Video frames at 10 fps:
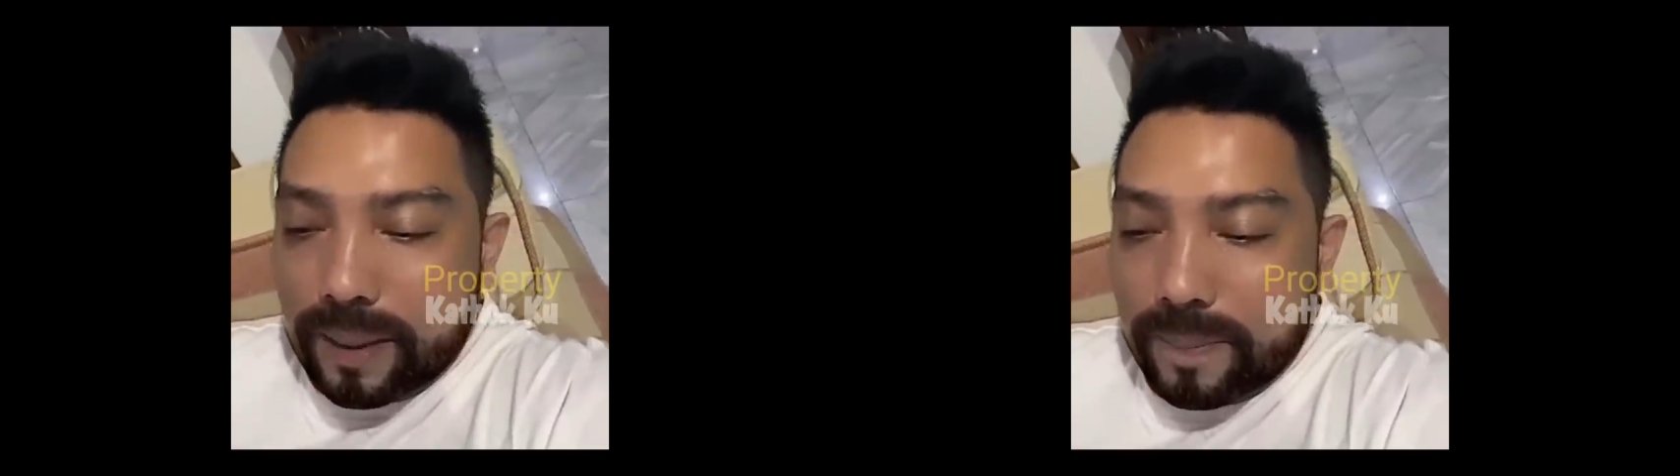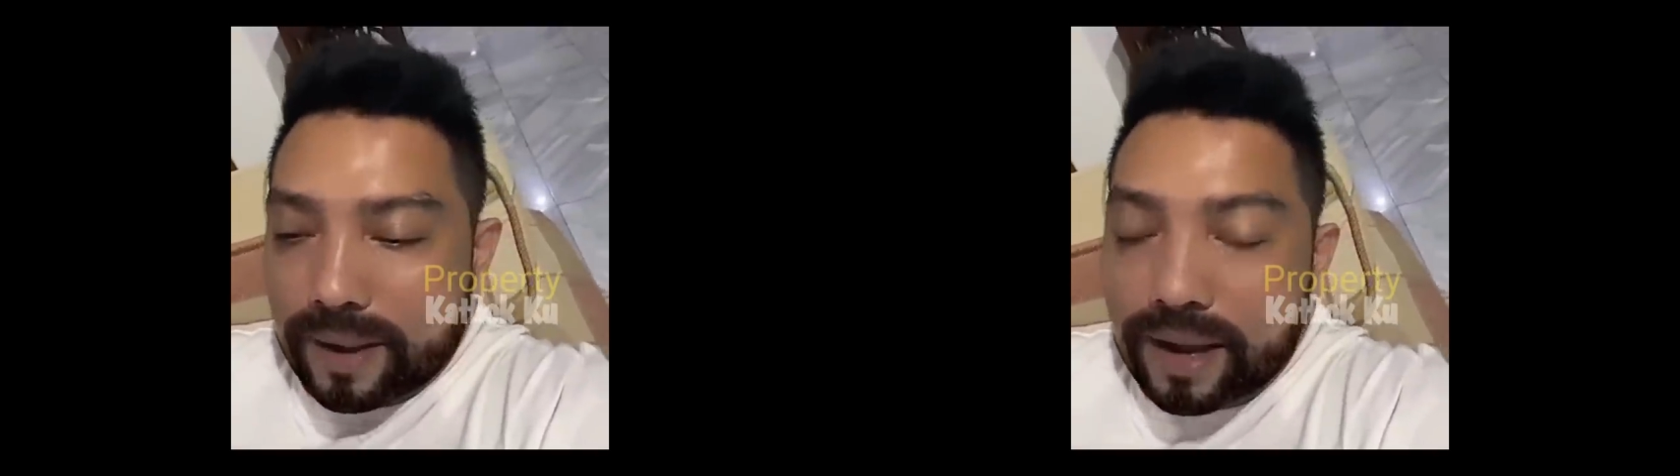
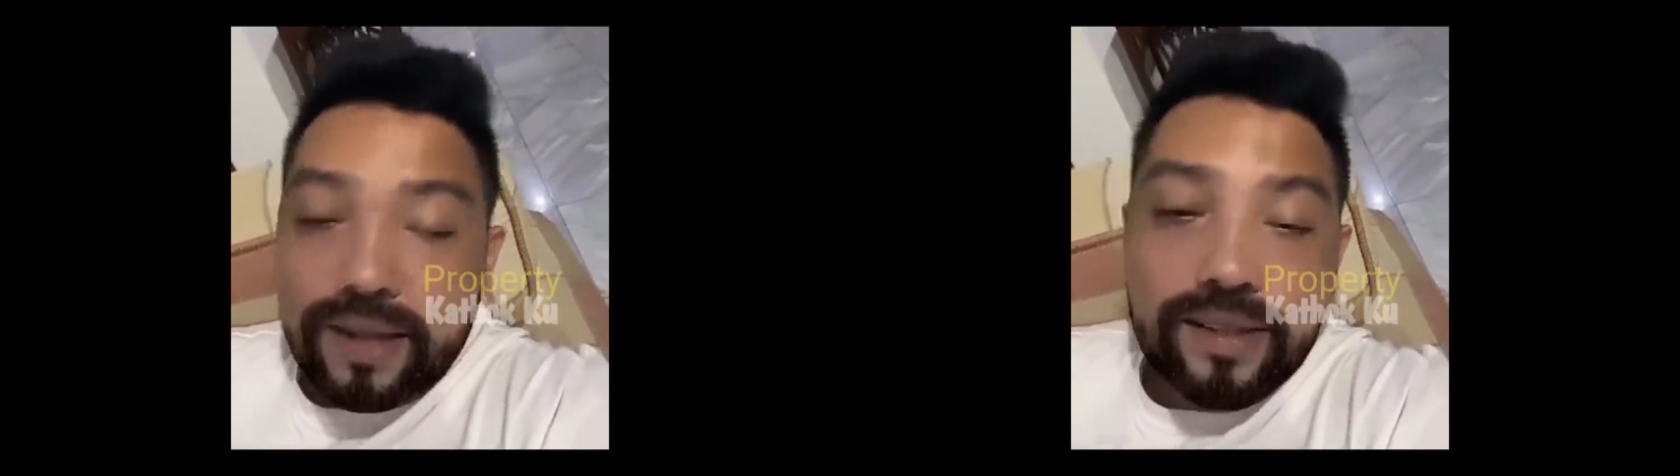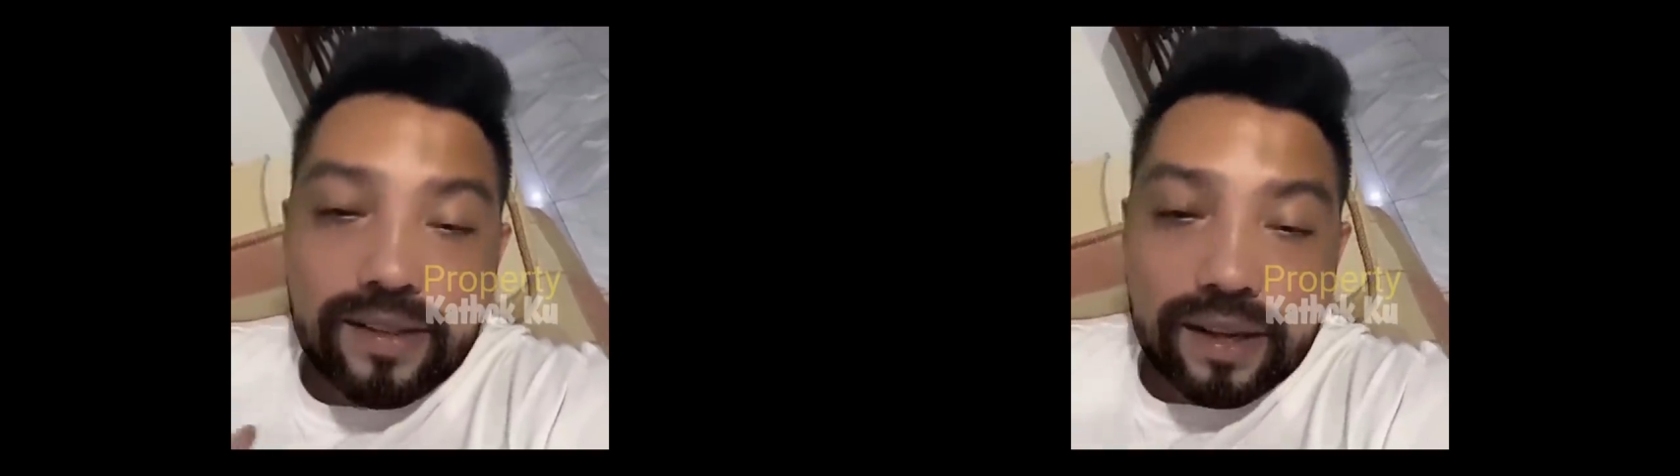apa
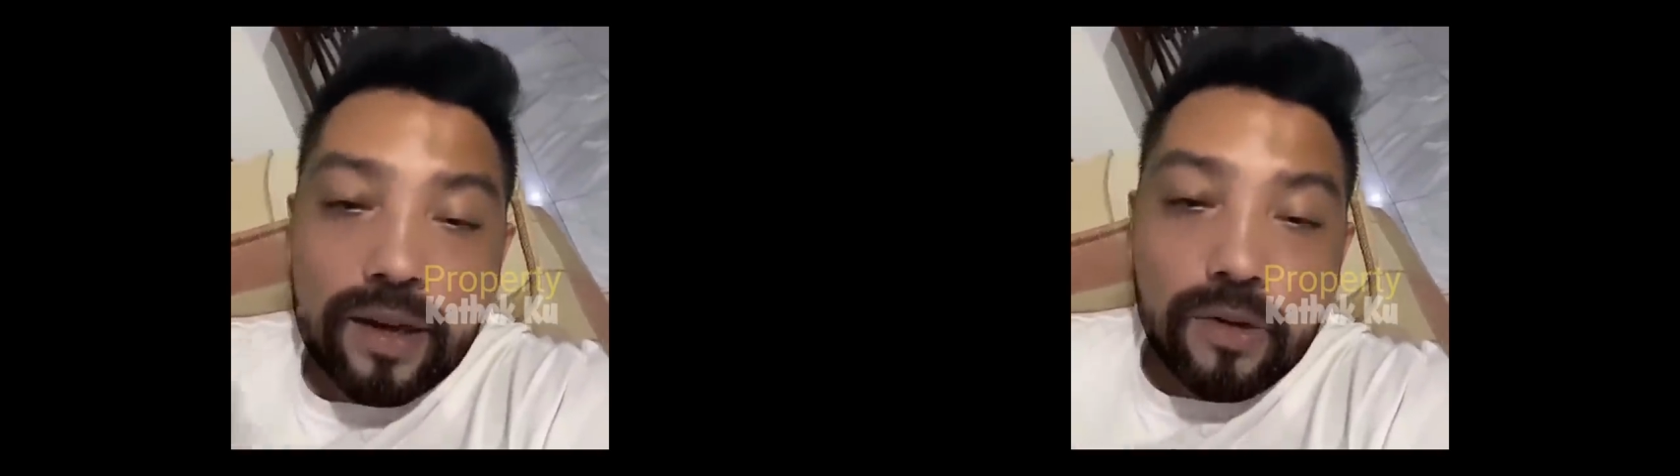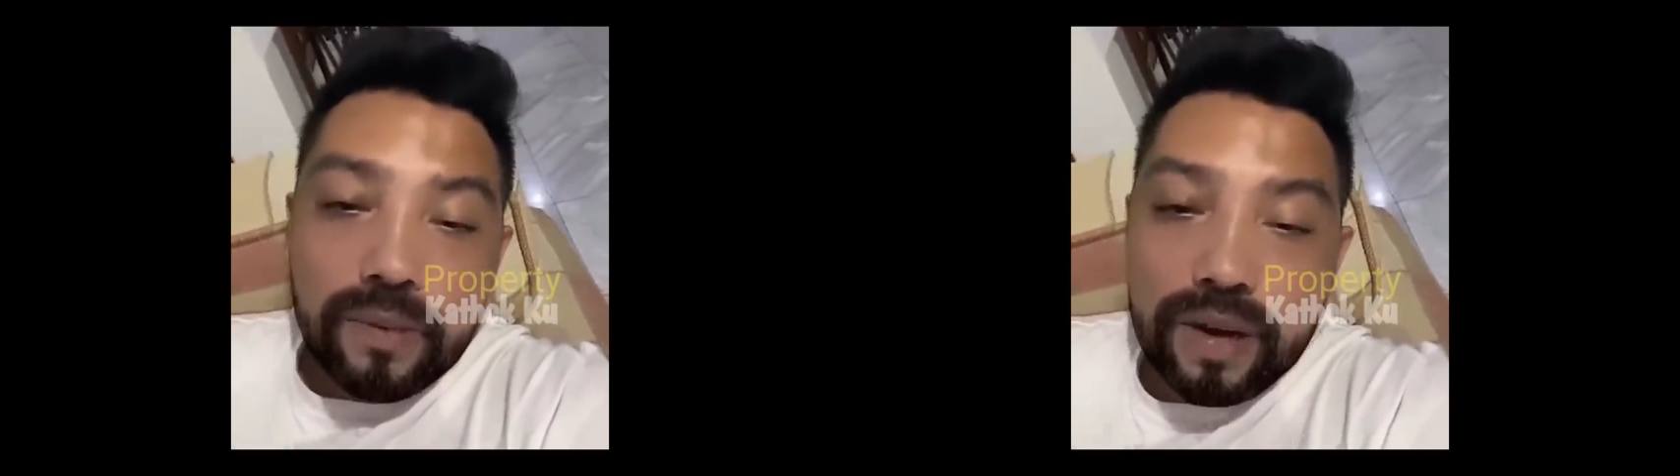
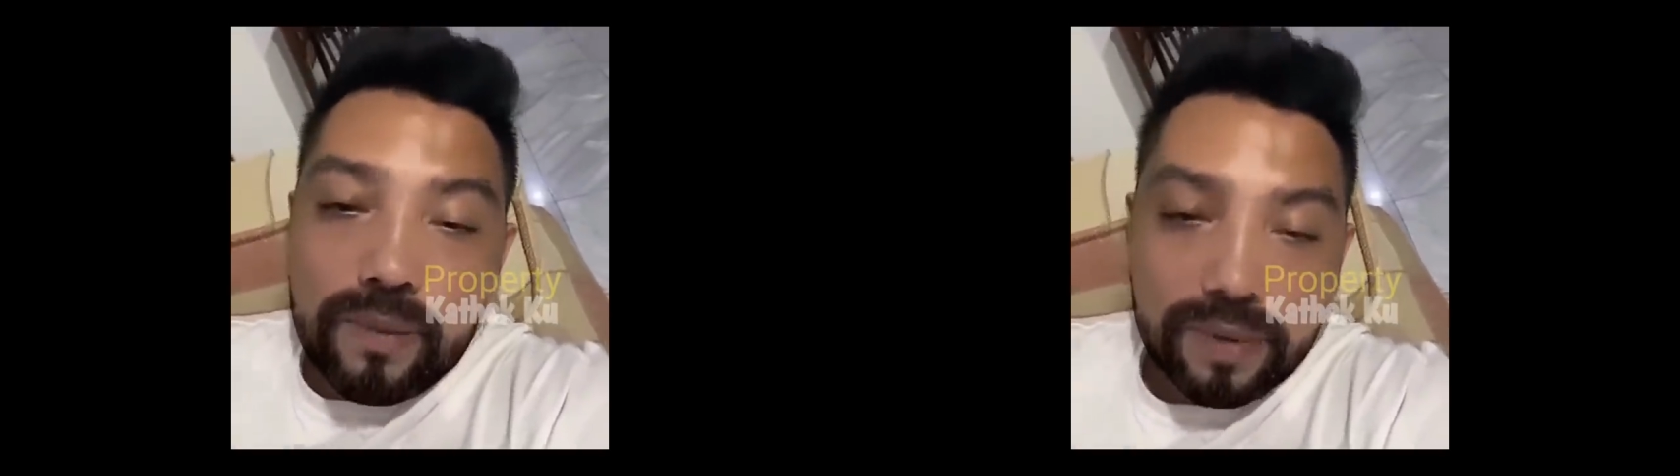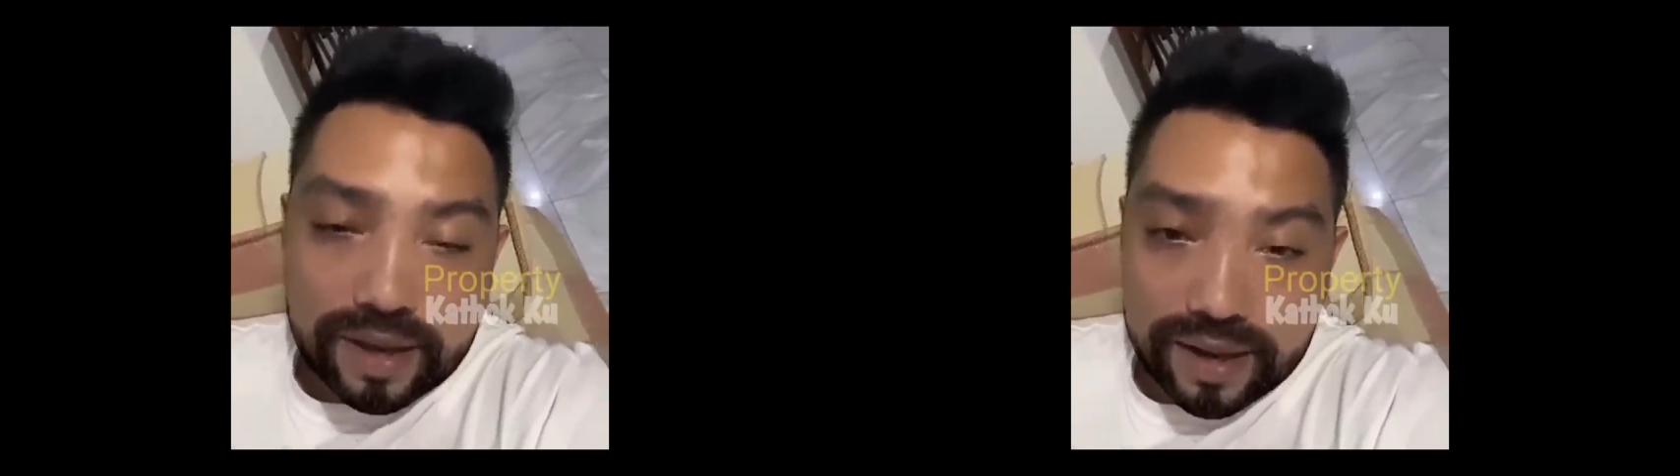ACC kedua belah